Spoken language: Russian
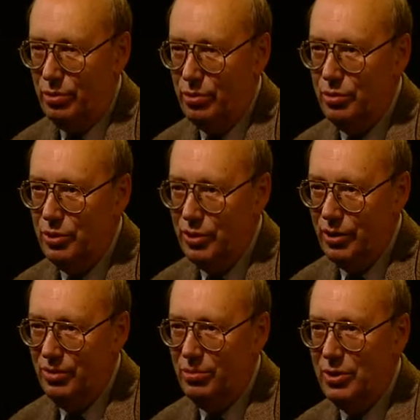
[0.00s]
случай,
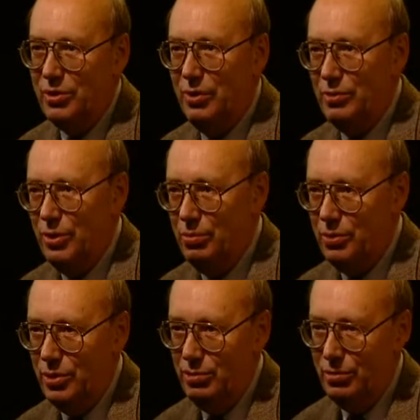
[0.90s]
когда в Москве в
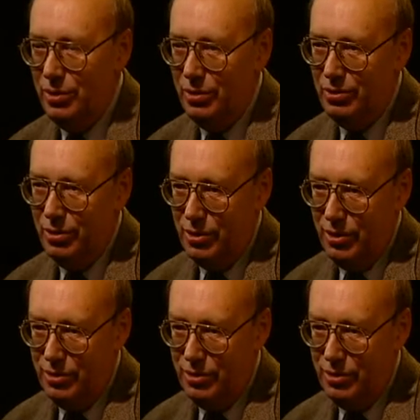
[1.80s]
1977 году